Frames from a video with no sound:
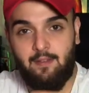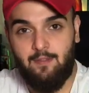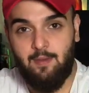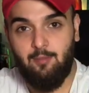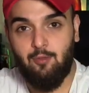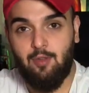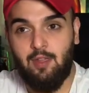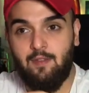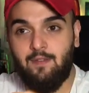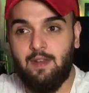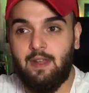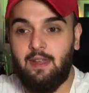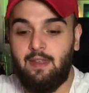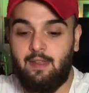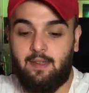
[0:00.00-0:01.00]
فهمتوا كيف
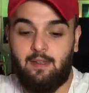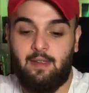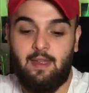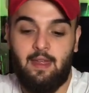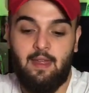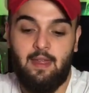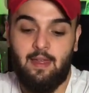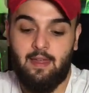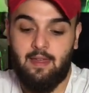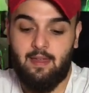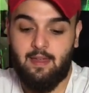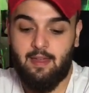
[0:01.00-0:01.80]
علي آه،